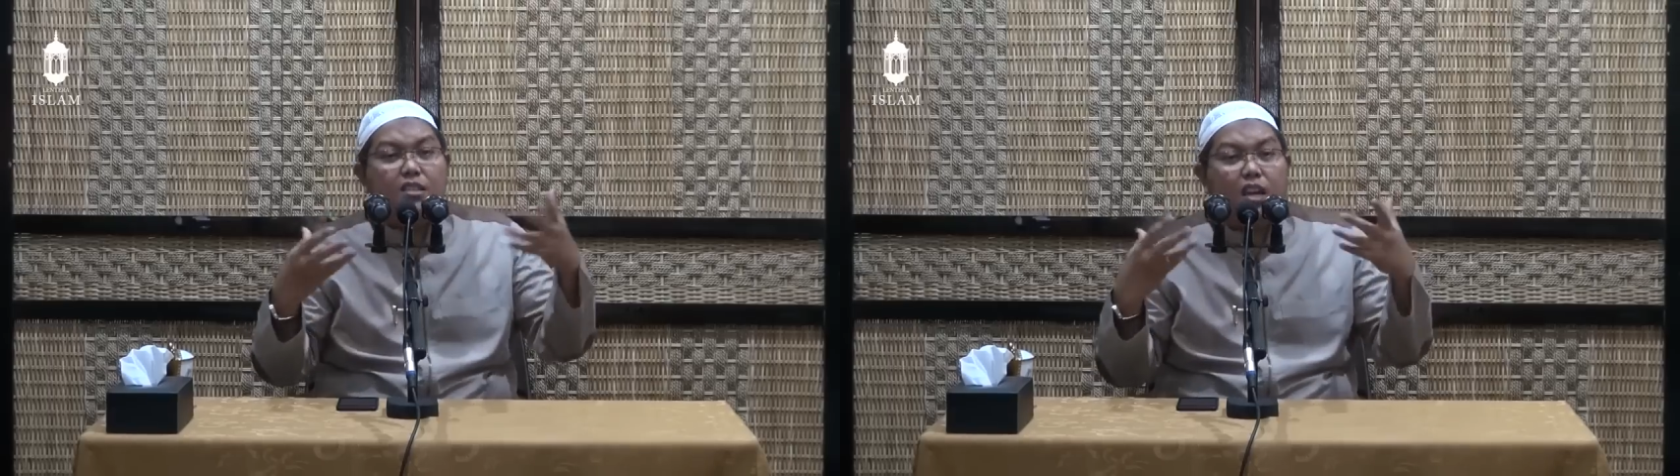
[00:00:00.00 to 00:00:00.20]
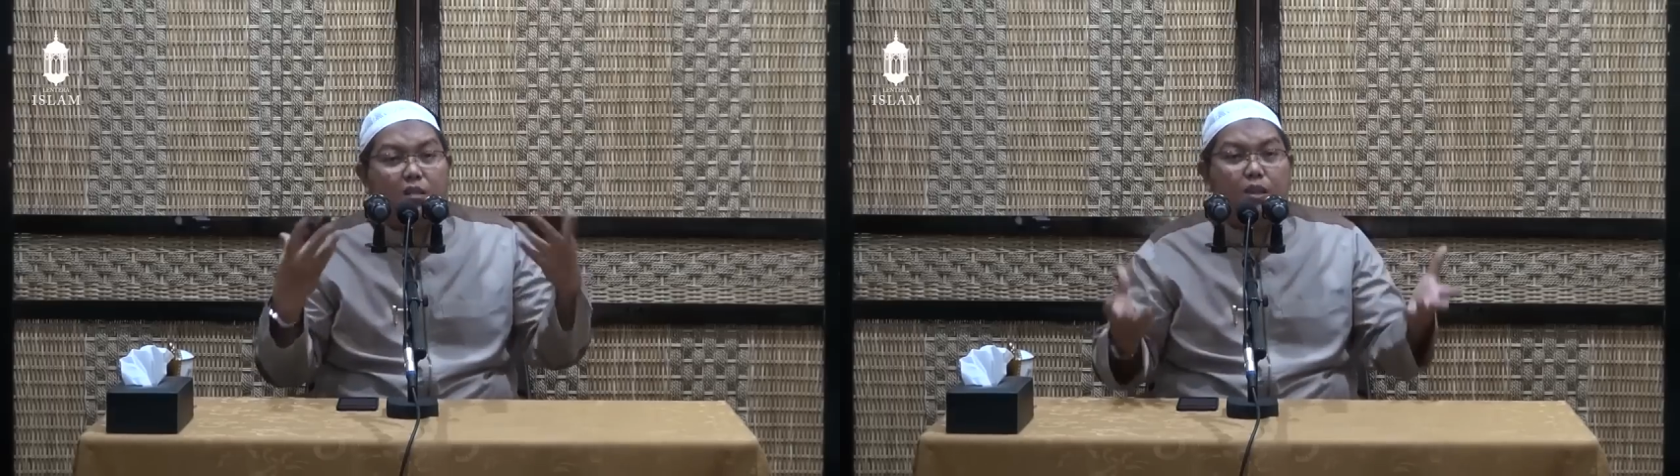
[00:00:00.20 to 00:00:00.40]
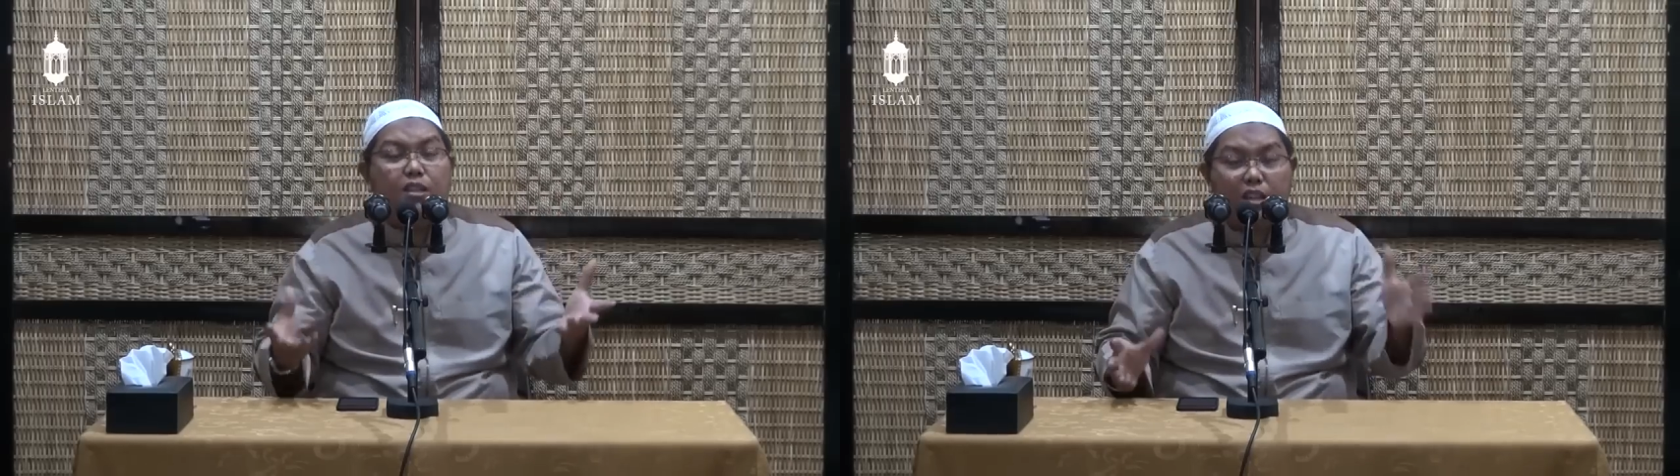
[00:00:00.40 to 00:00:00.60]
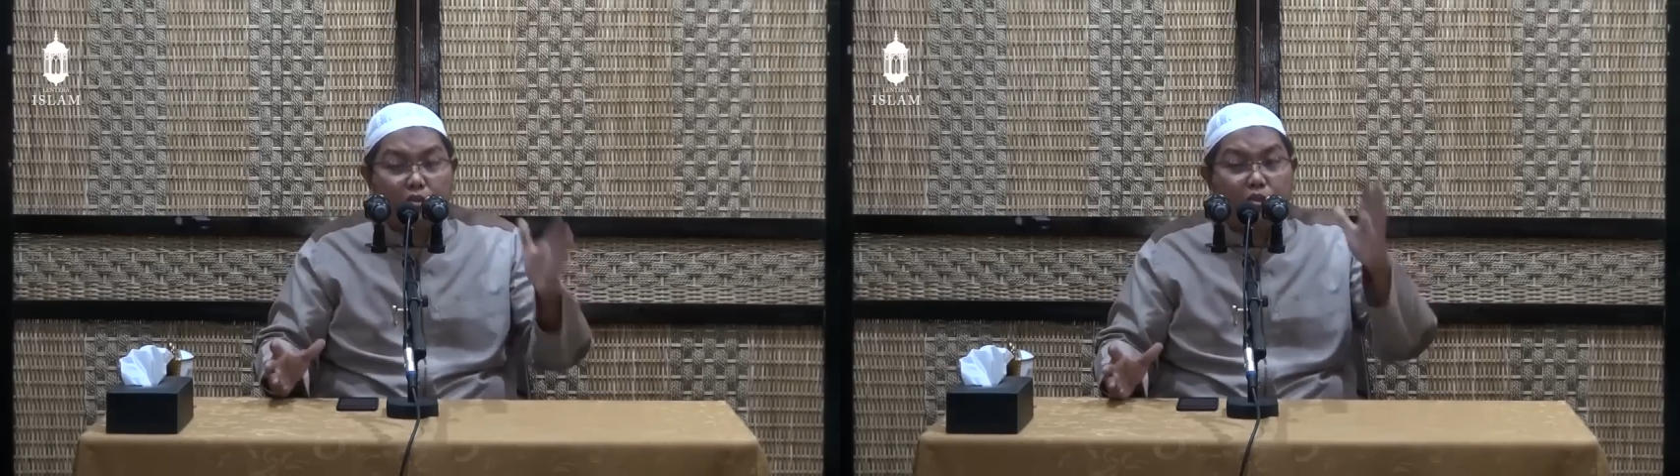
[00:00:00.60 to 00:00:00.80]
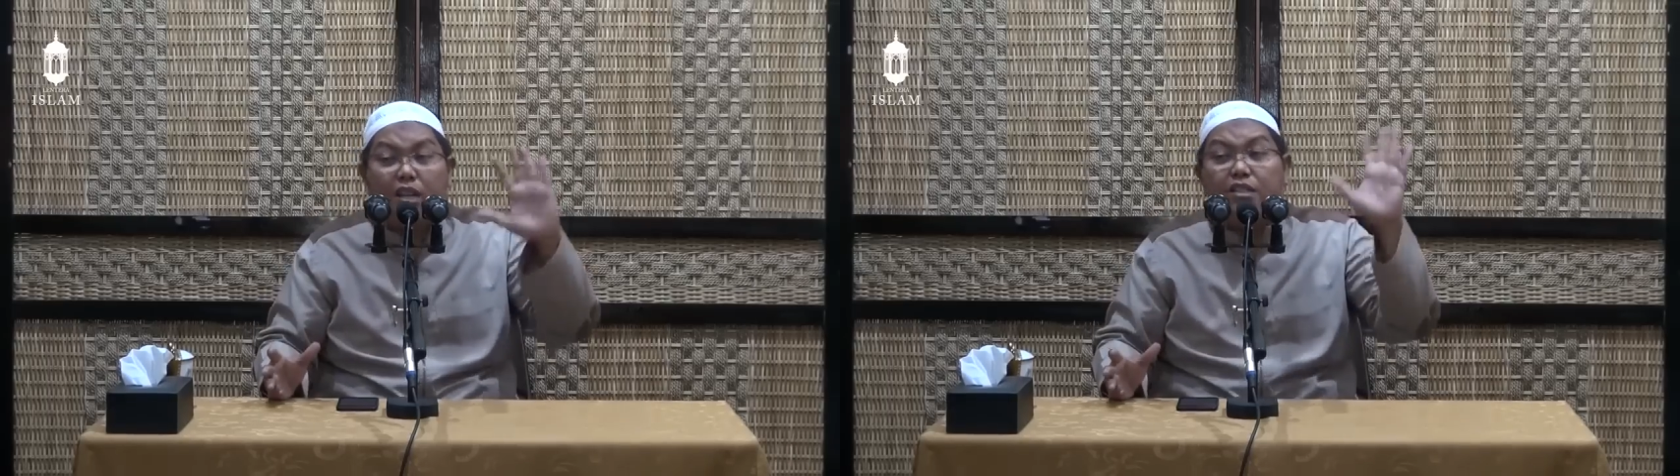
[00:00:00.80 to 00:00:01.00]
nasihat pintar.
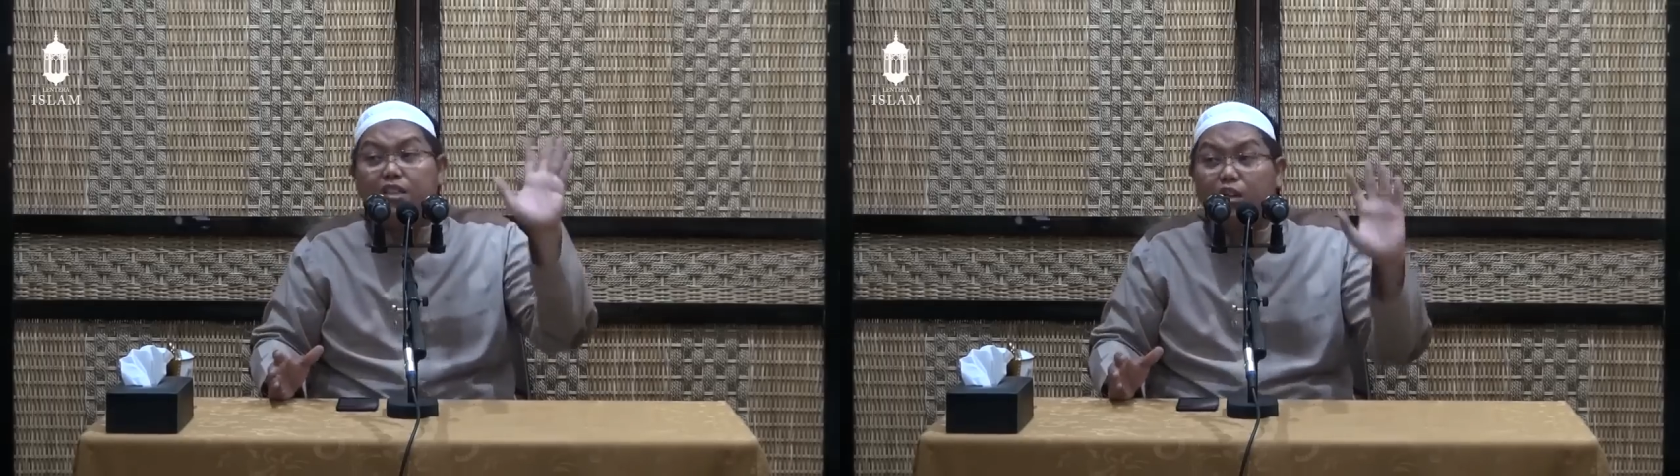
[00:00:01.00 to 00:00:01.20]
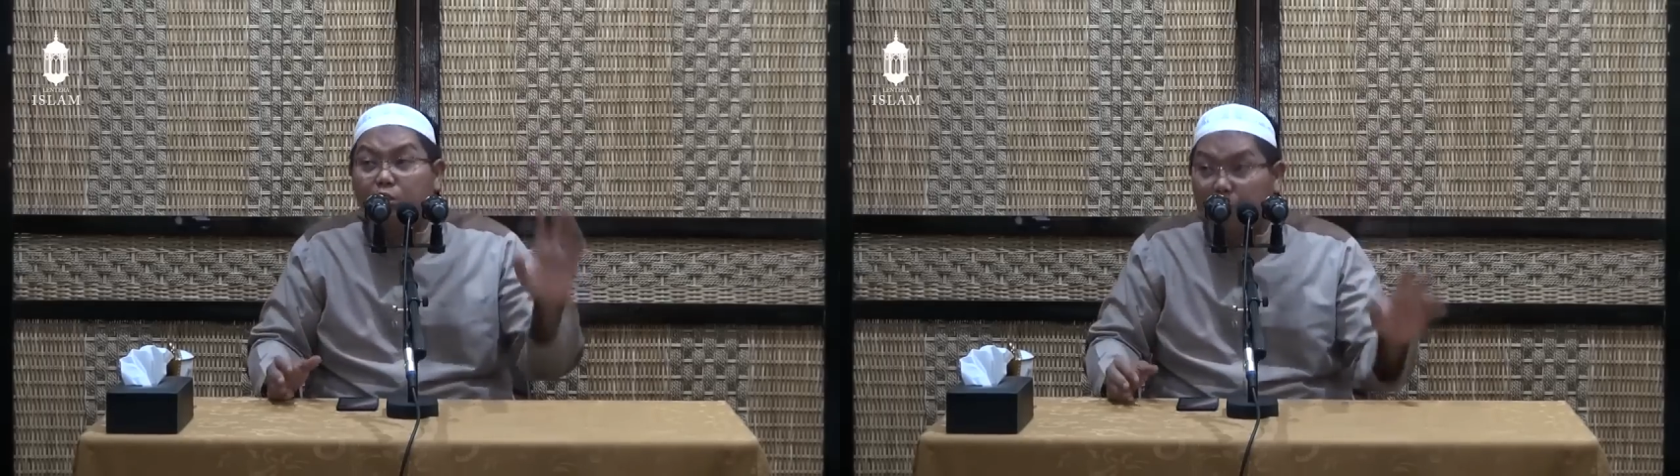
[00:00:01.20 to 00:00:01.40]
Ini sudah ada sejak